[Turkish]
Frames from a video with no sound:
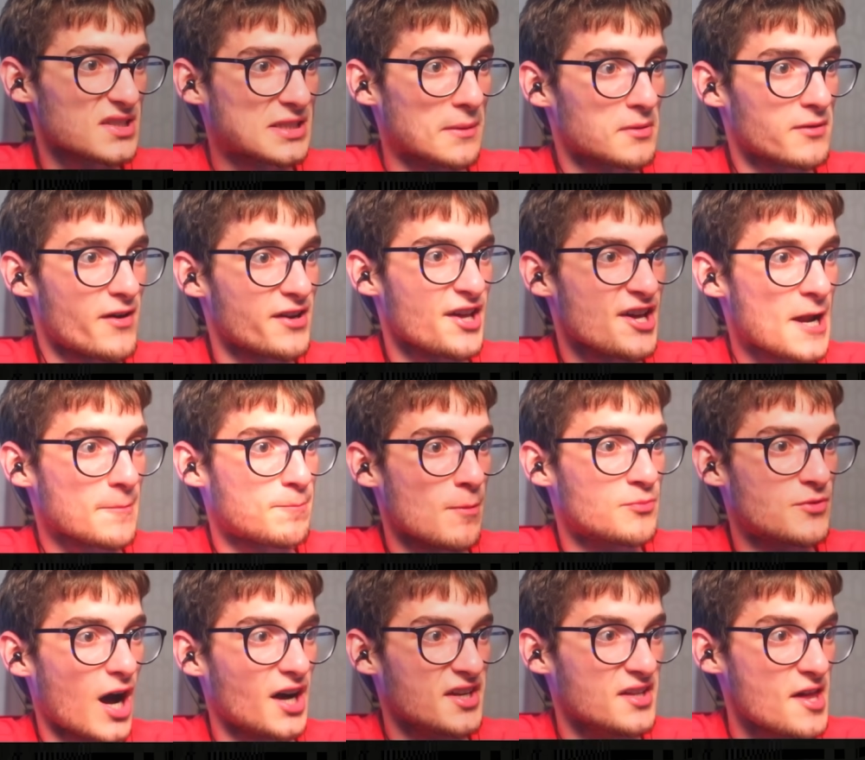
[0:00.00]
sabır ver yarabbim.
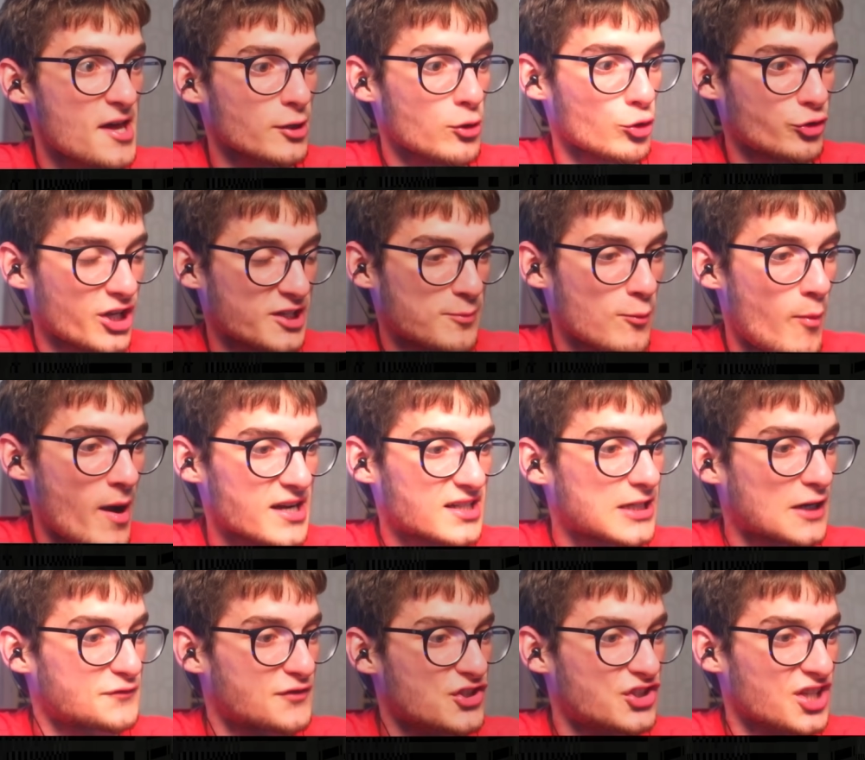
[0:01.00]
Daha neler göreceğiz bu
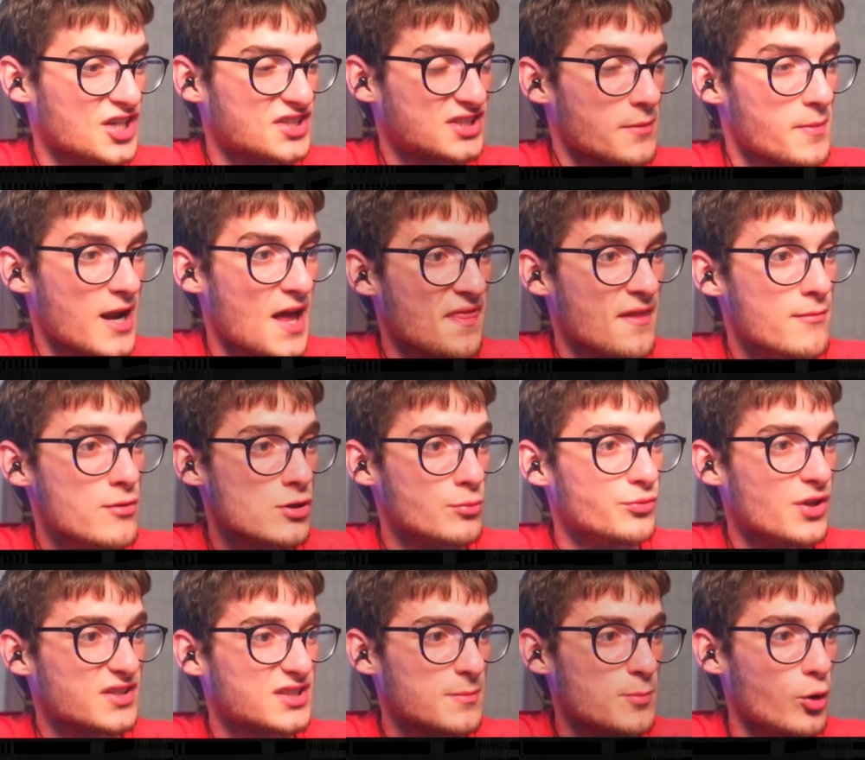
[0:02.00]
Minecraft'ın içerisinde ben anlamıyorum.
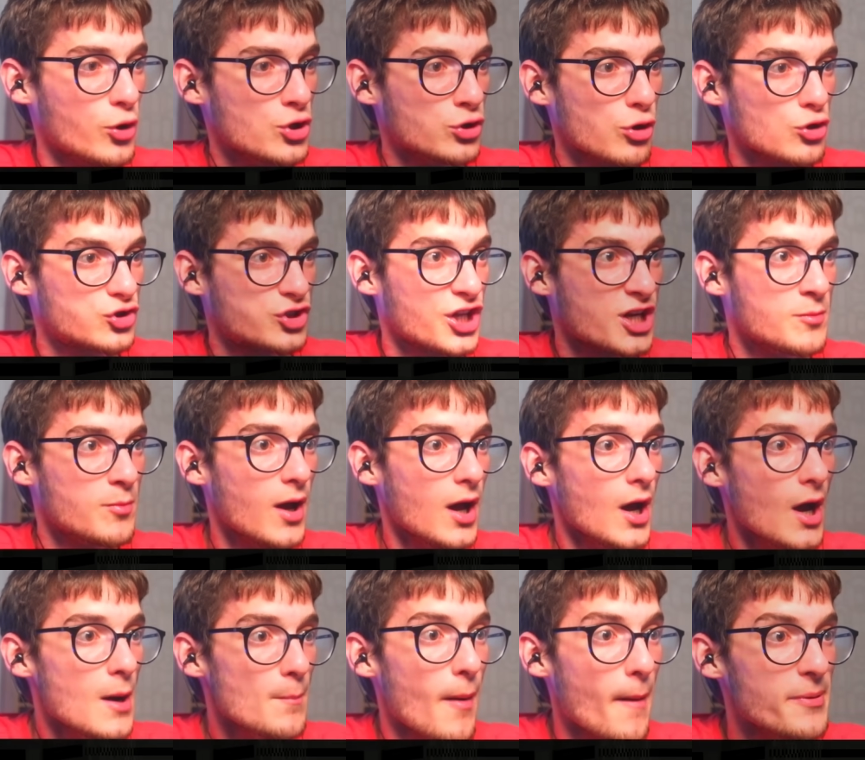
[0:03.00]
Nasıl bir oyun dostlarım?
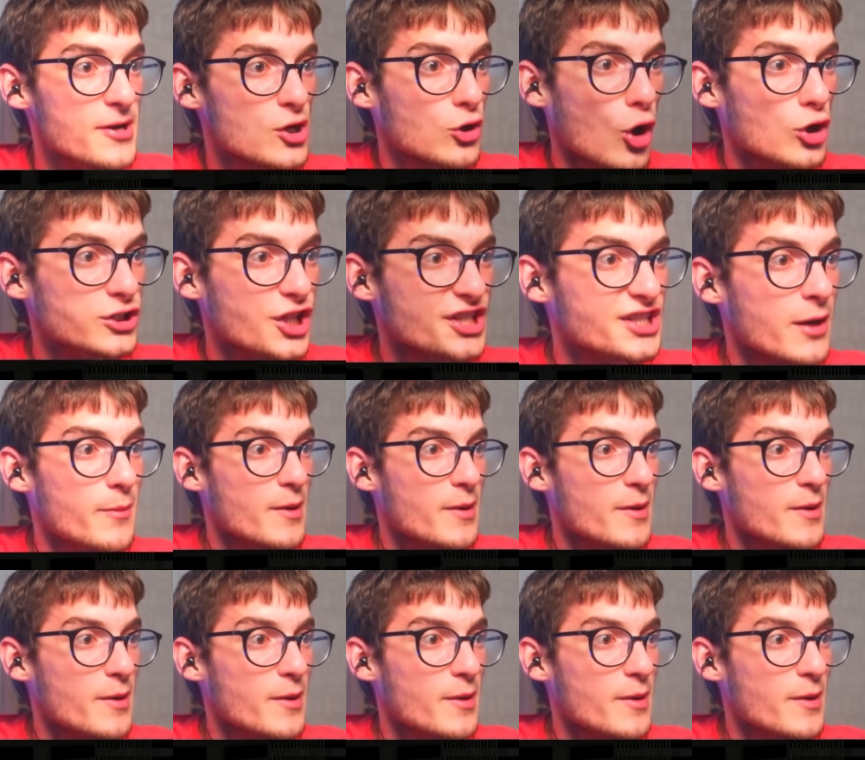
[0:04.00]
Babi'nin kollarına